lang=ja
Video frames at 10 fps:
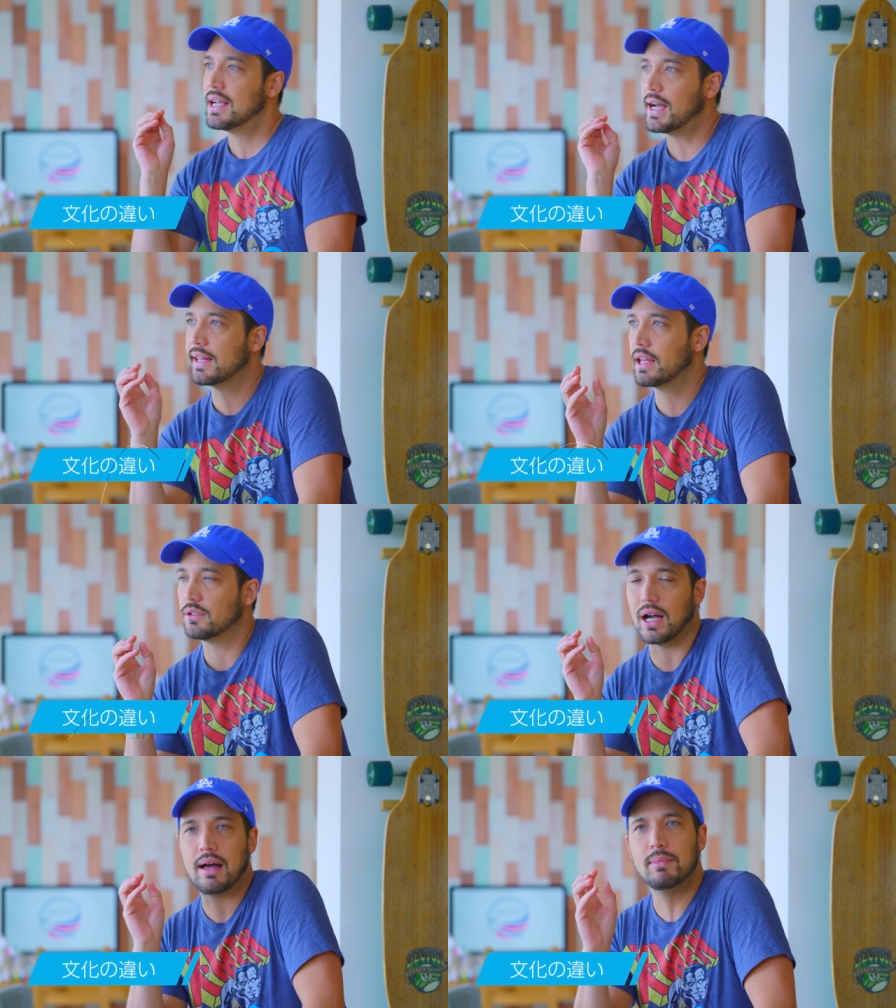カナダ
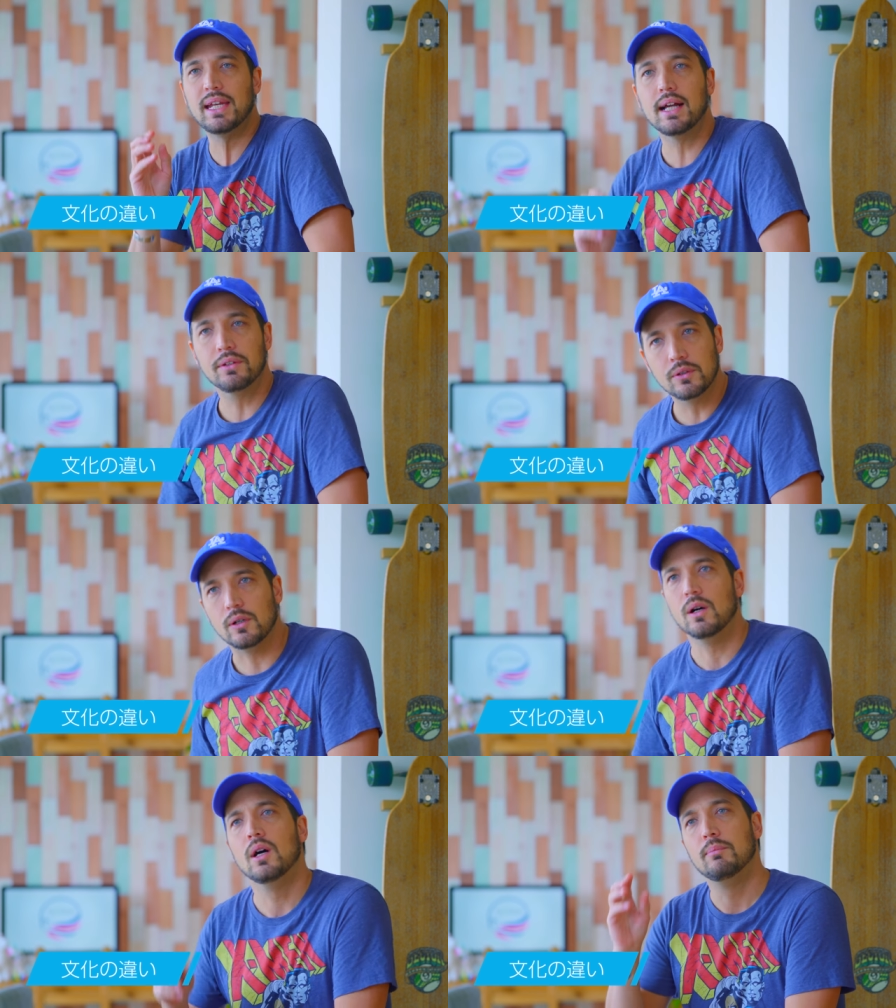とかアメリカ
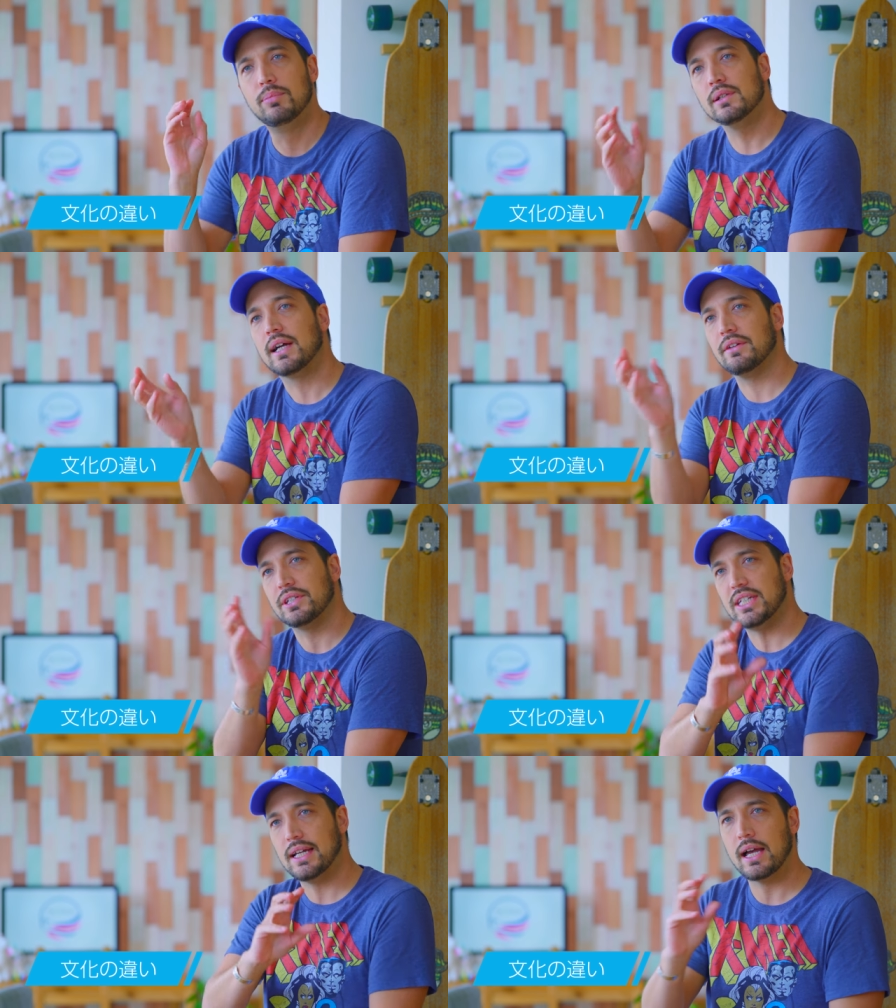の文化の
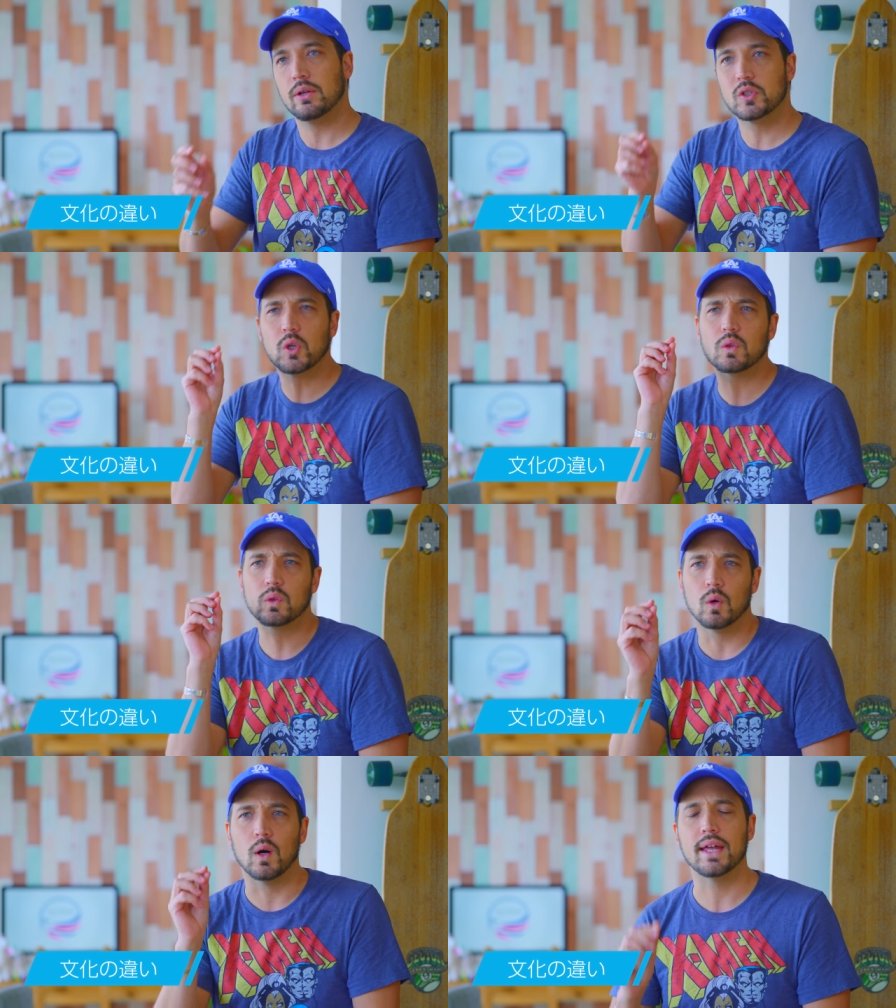違いをちょっ
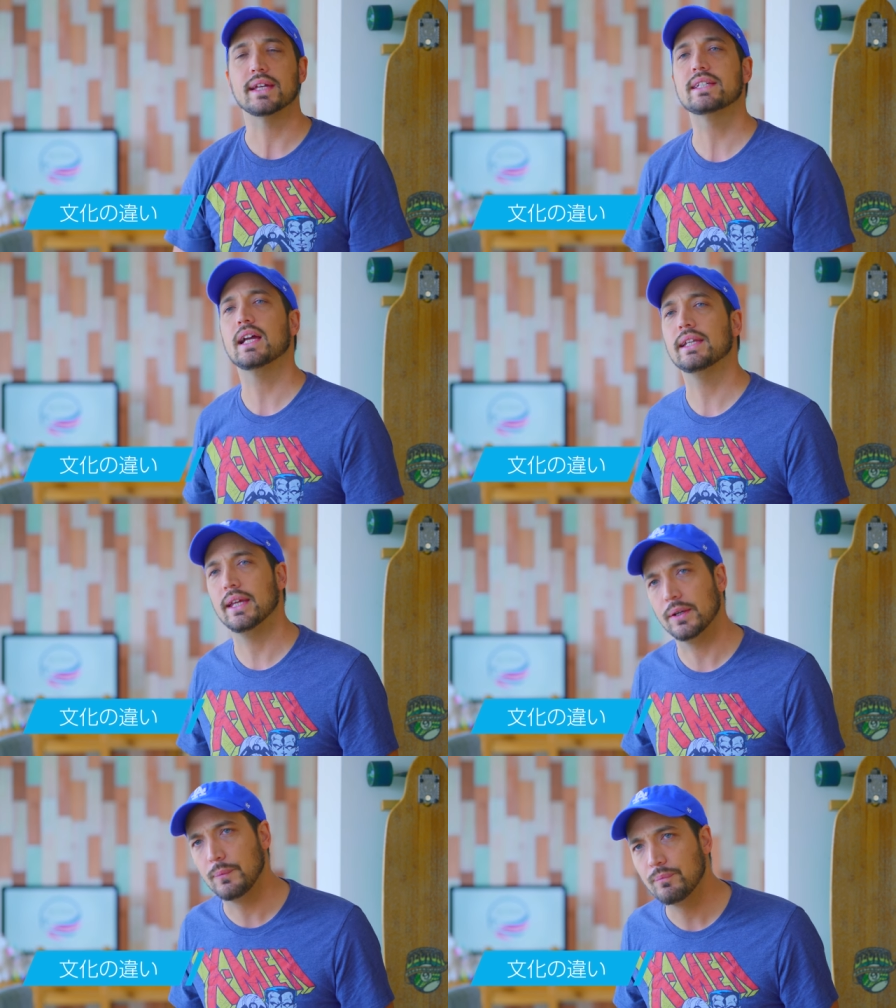と話したいん
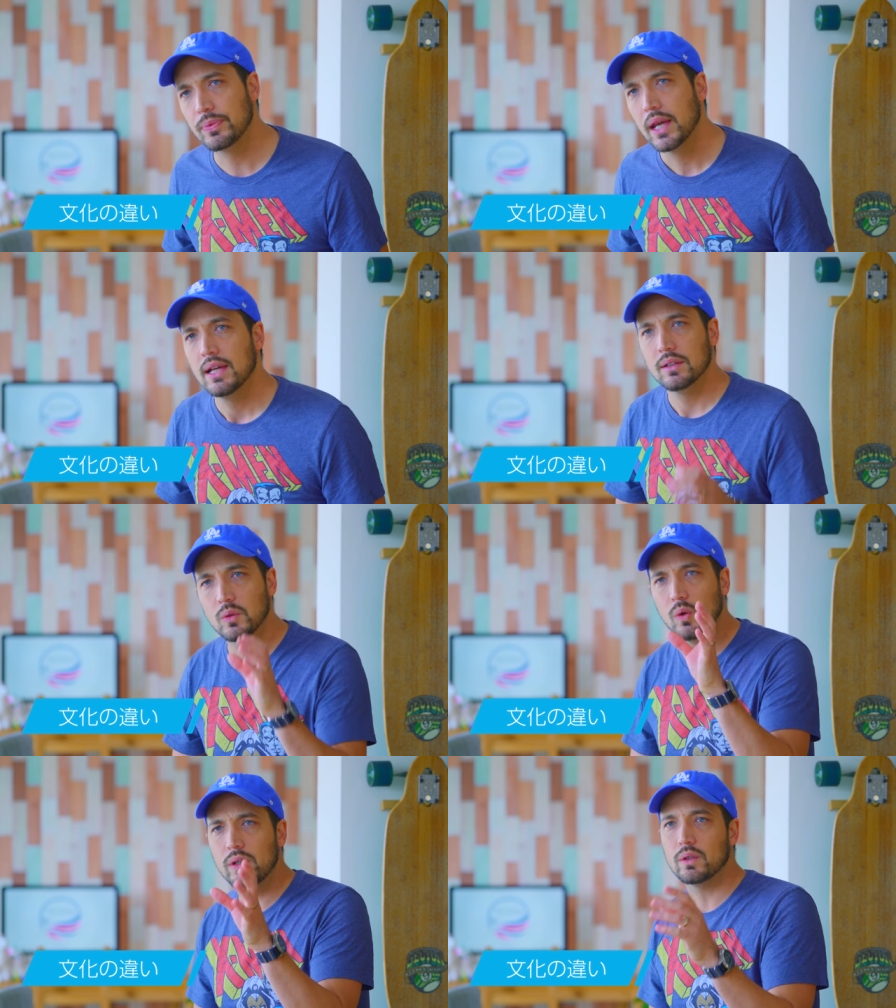だよ。
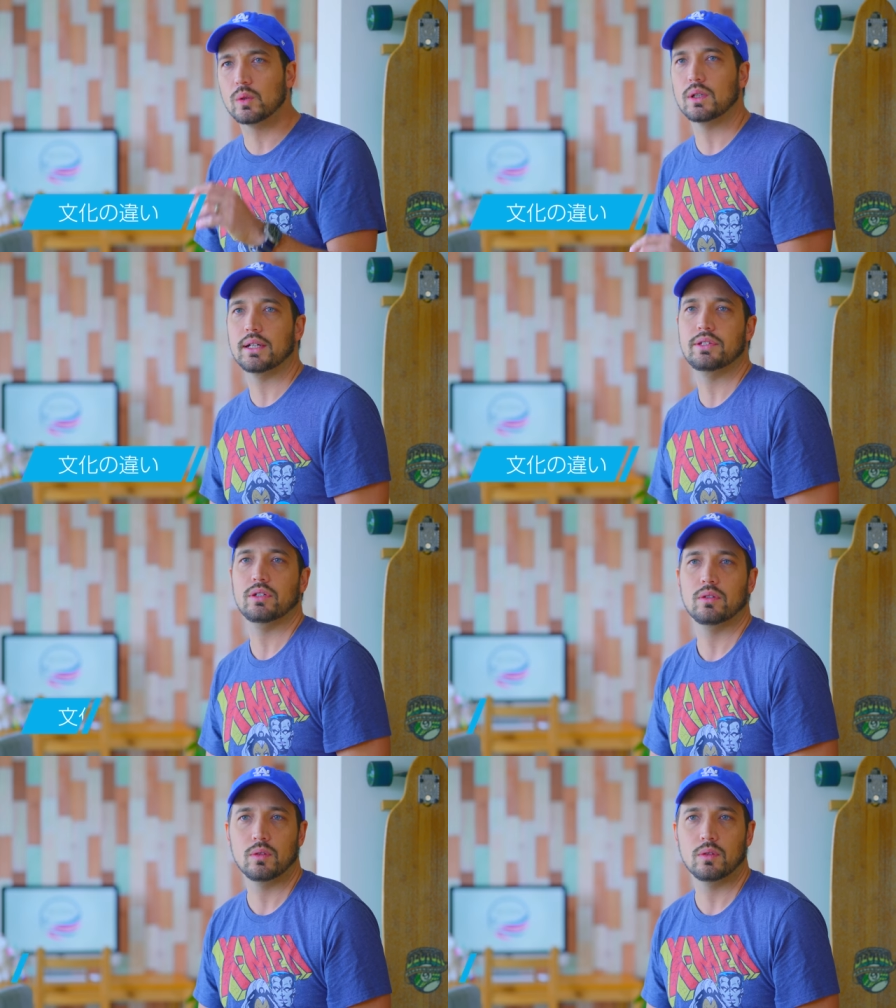どういうことかっていう